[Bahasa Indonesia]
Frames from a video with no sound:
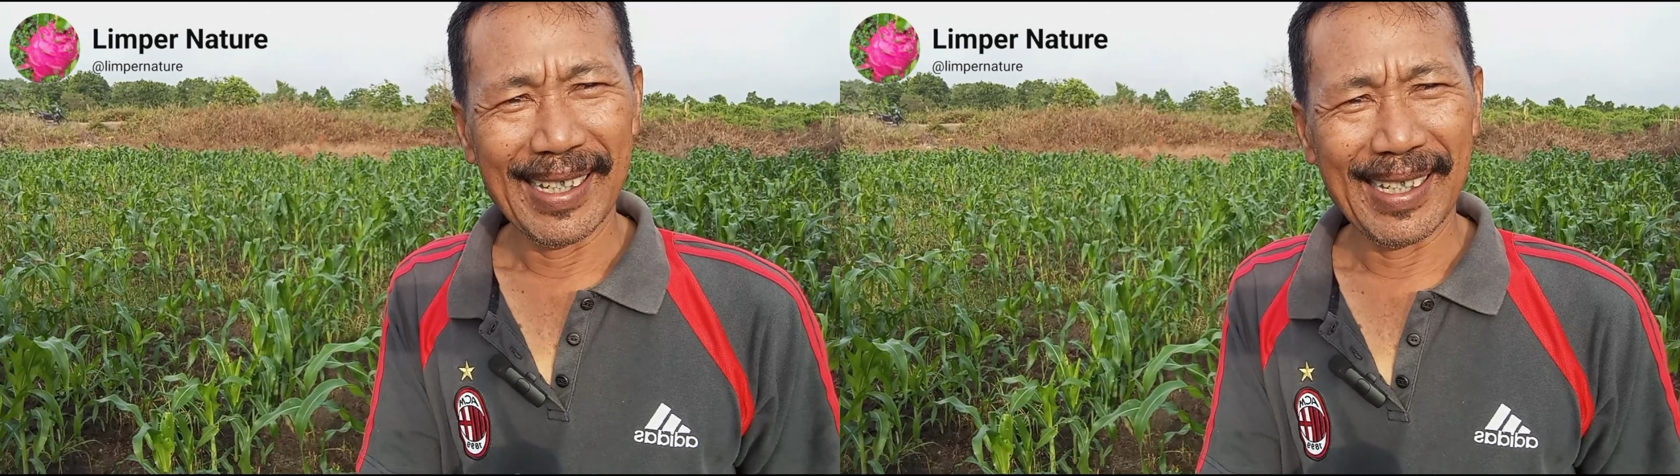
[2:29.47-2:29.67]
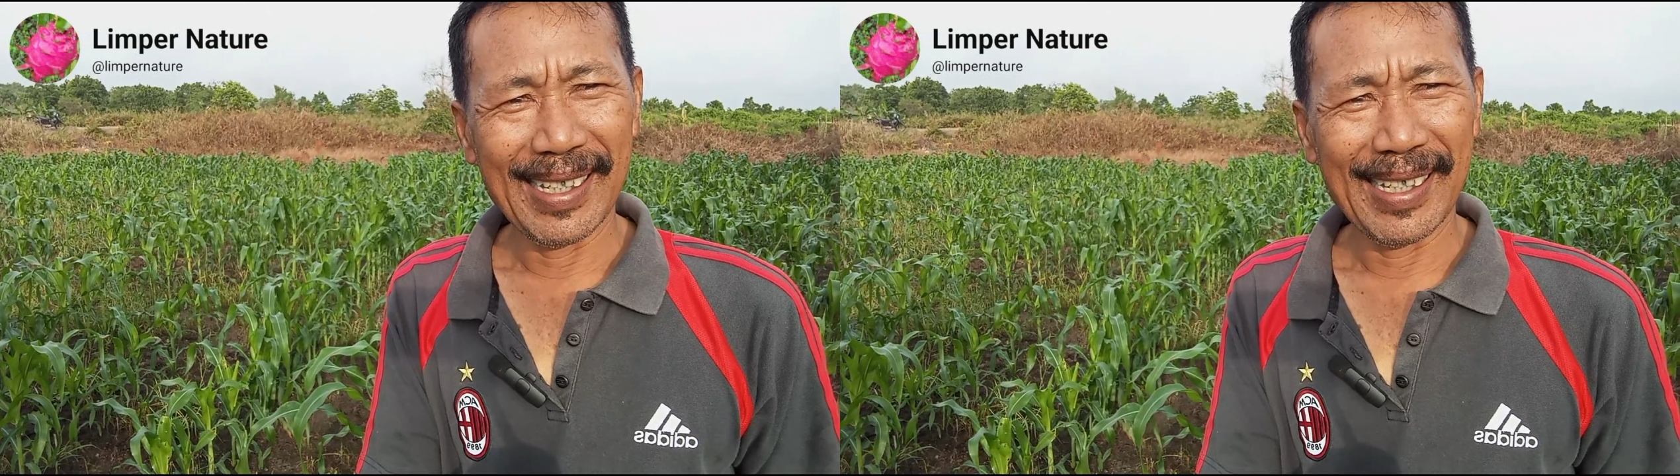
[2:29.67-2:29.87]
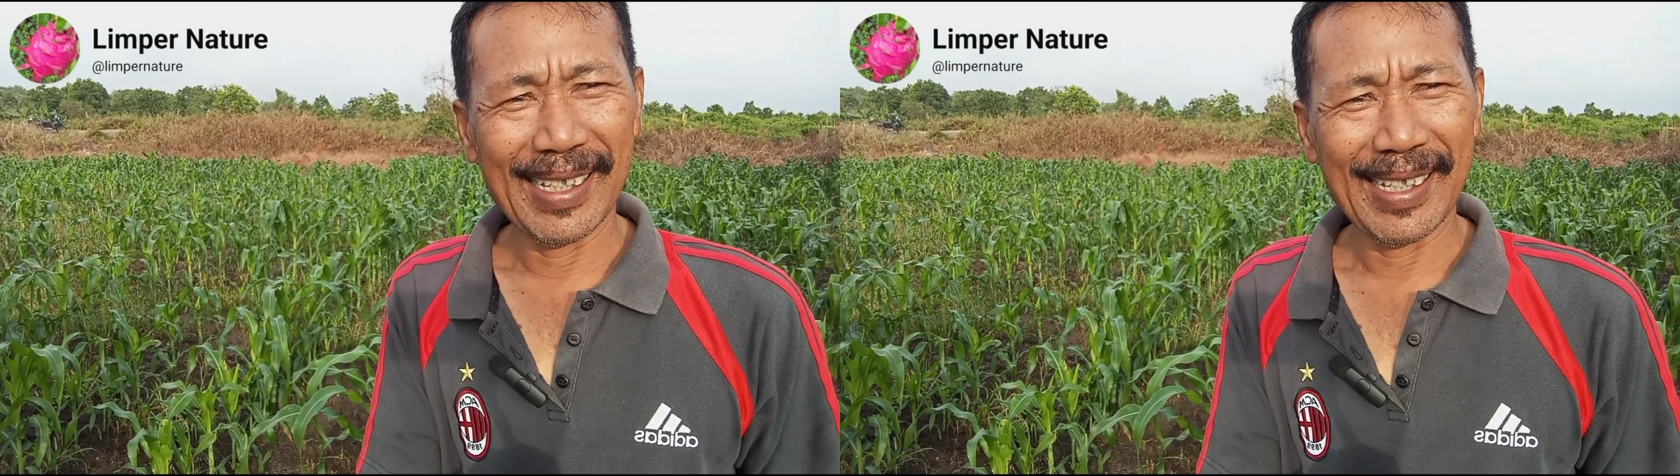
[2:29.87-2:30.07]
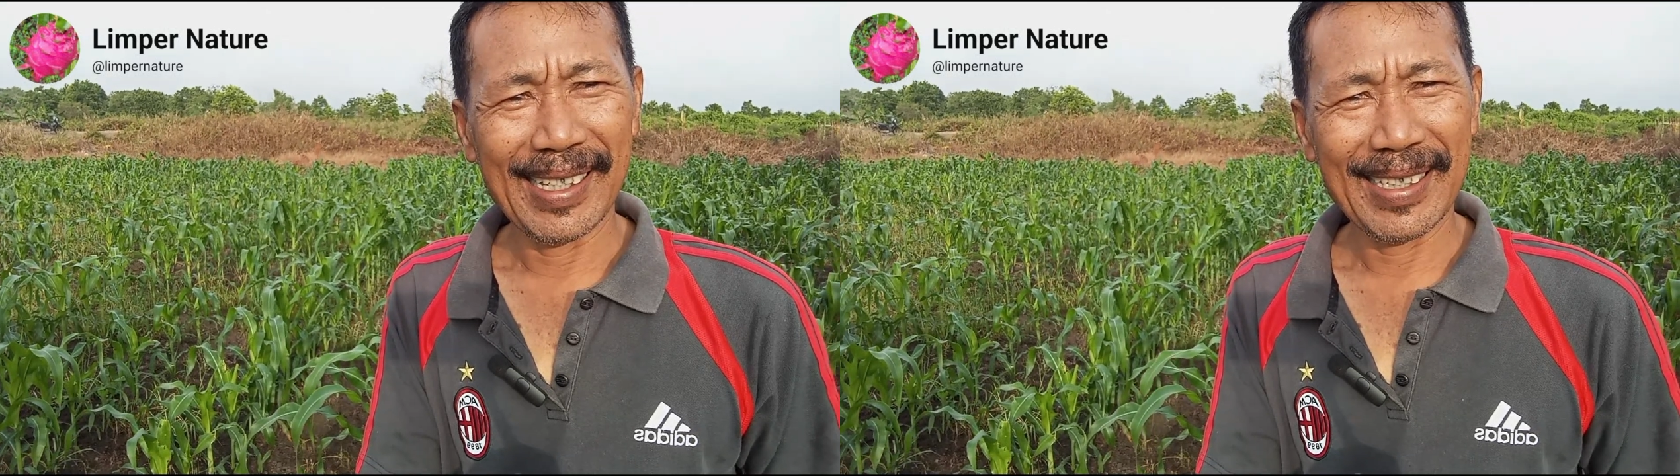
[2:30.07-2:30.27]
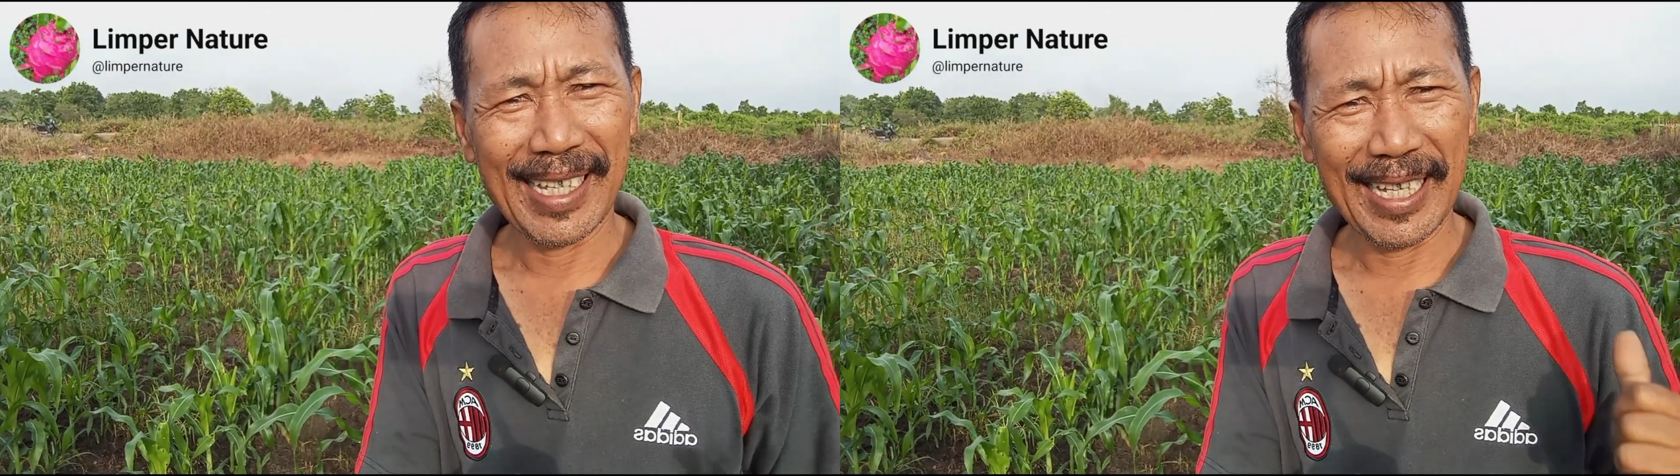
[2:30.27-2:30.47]

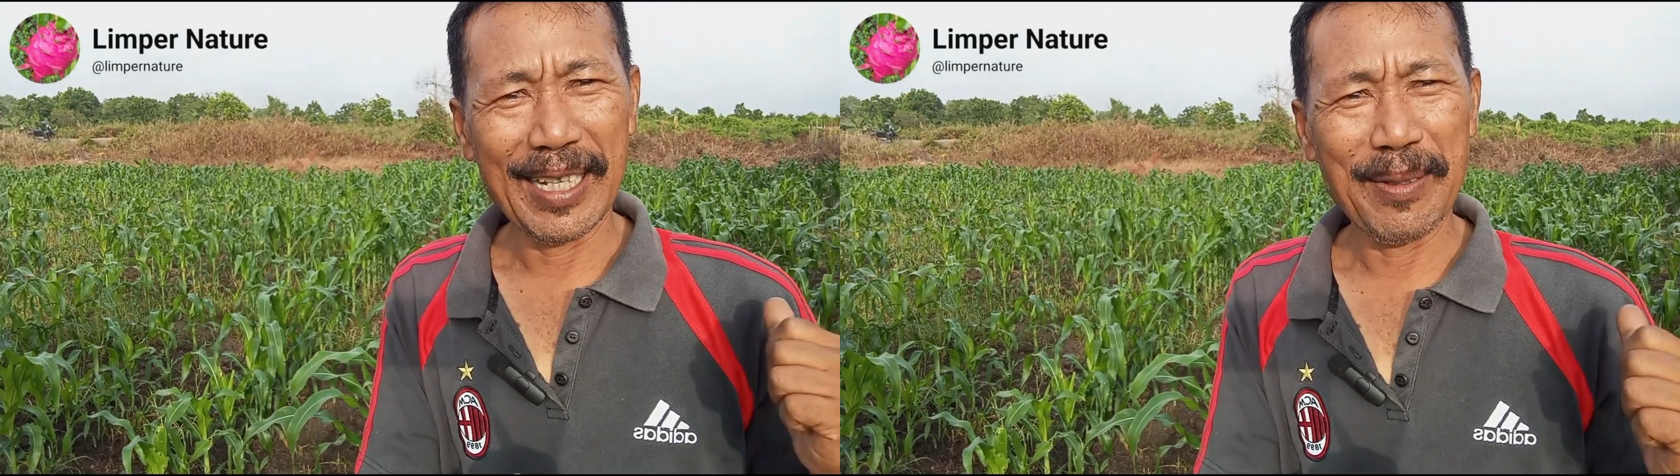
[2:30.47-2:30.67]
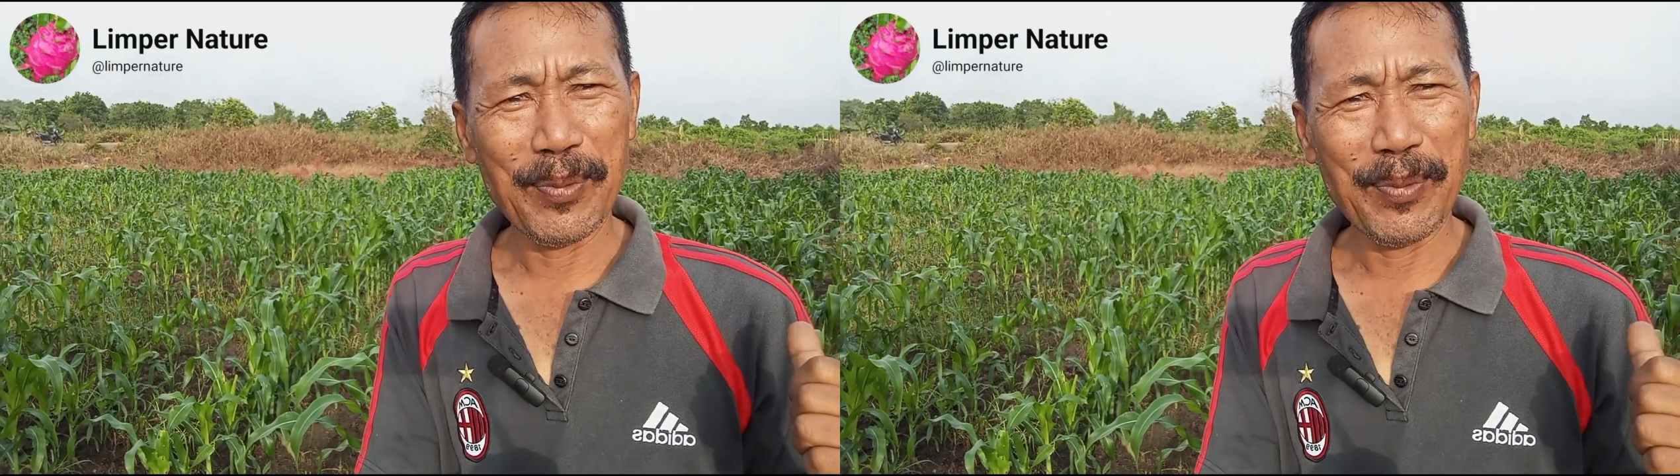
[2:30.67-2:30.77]
uh, saya